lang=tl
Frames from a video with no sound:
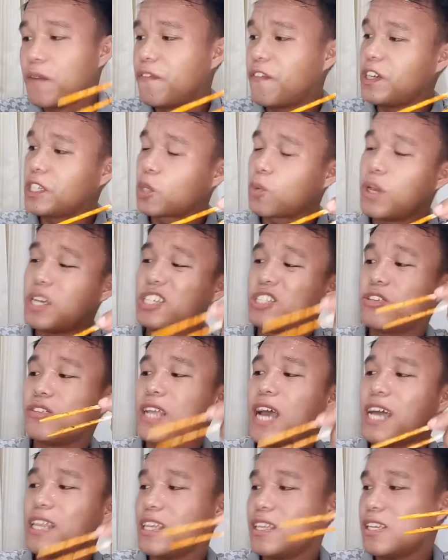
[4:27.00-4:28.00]
First question
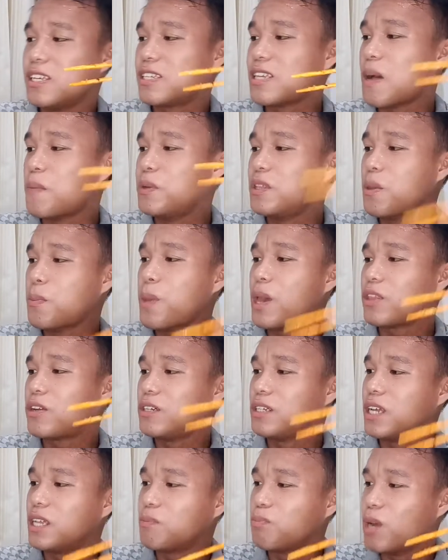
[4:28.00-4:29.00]
natin yung sabi ni
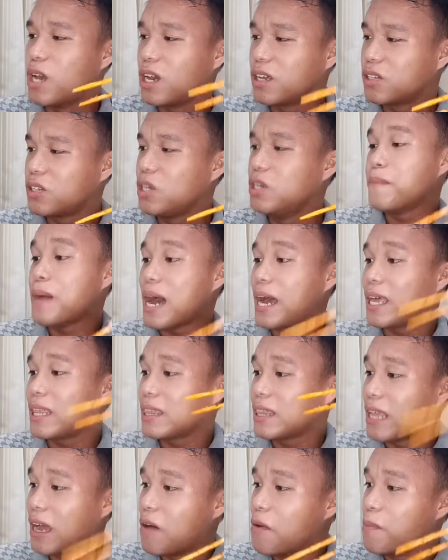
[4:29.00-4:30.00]
Better Than Vlogs,
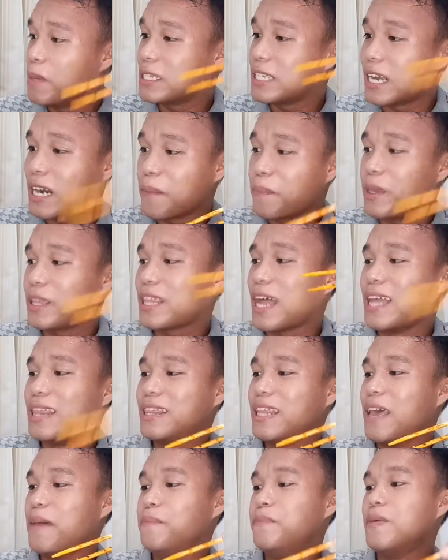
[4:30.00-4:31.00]
bakit daw masarap
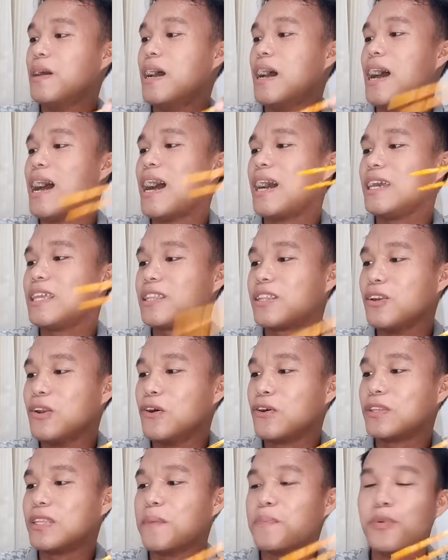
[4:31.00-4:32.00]
itandem ang
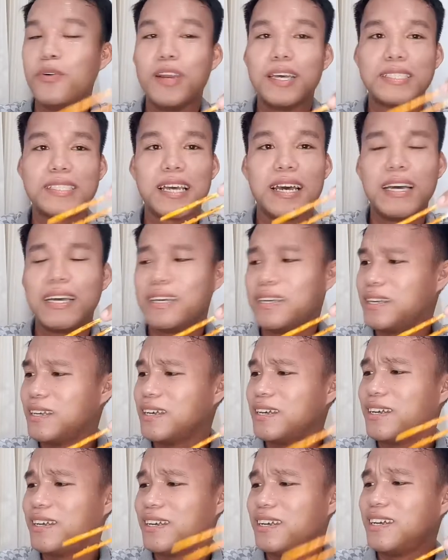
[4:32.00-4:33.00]
itlog na pula sa,
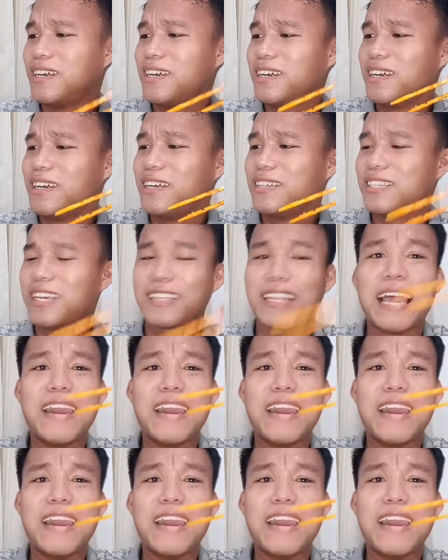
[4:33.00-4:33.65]
sa